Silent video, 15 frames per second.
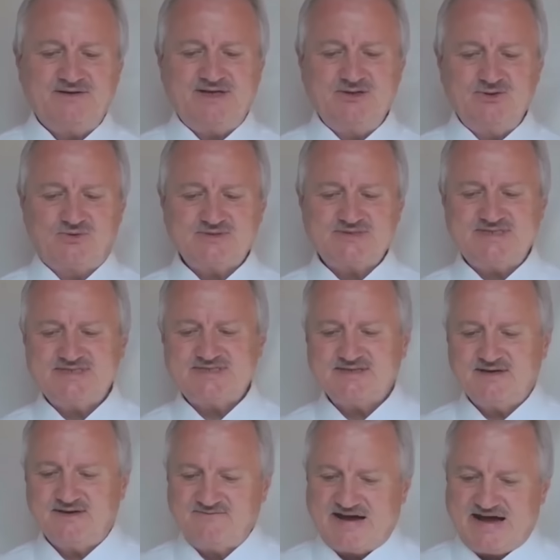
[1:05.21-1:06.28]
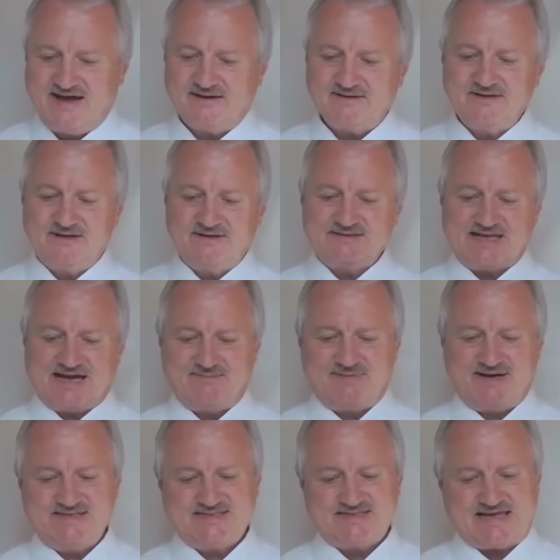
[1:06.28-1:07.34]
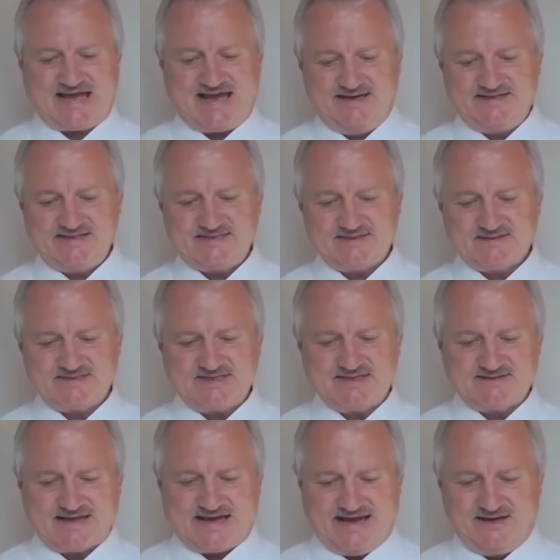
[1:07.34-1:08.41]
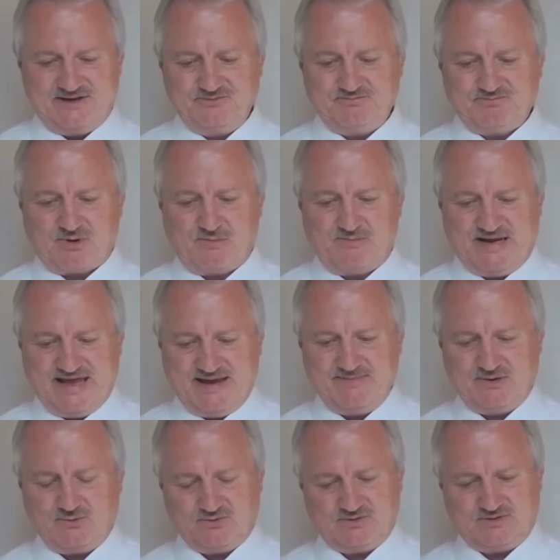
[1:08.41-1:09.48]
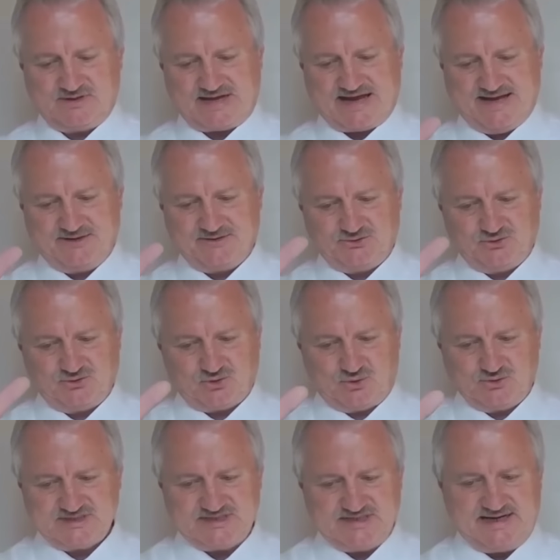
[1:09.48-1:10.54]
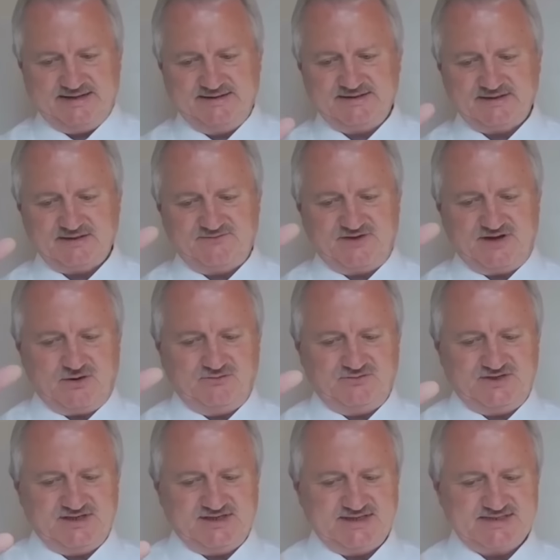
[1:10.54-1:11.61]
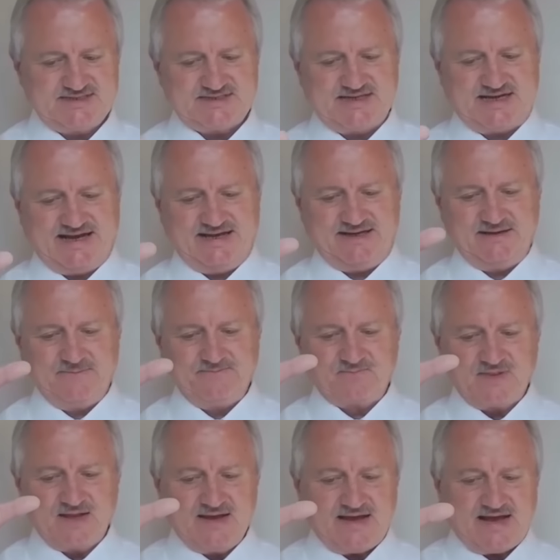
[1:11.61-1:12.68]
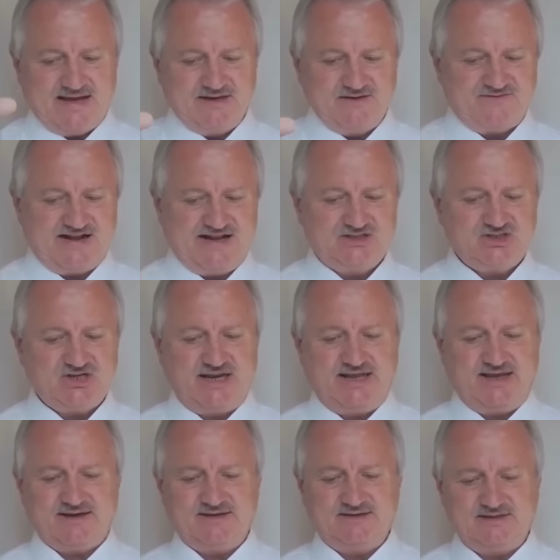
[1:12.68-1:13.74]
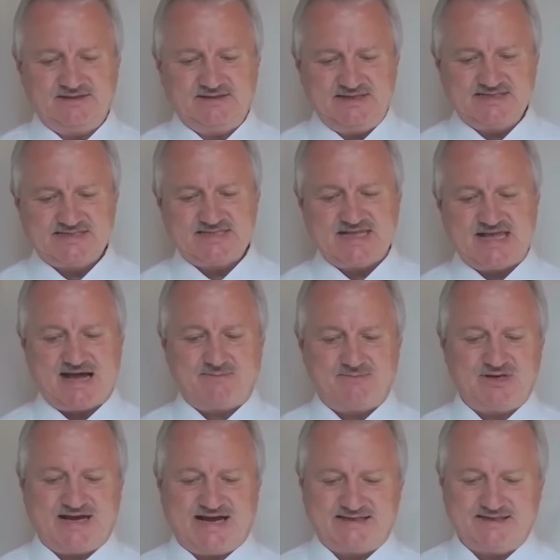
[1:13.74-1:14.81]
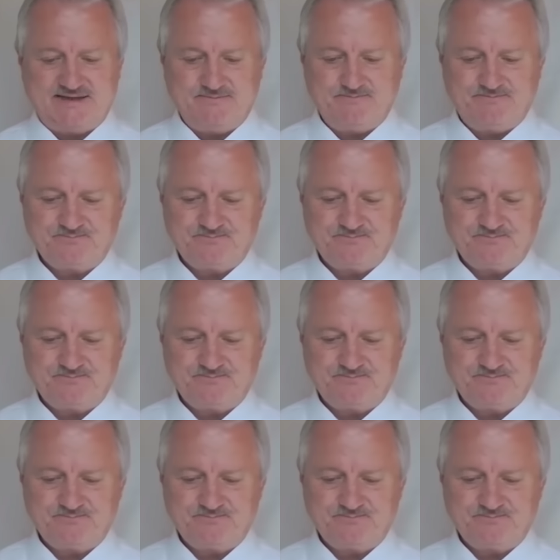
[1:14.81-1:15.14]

Die Gnosis war damals eines der zentralen Probleme und einer der großen Angriffe auf die Christenheit. Eine falsche Lehre, die diesen Namen hatte.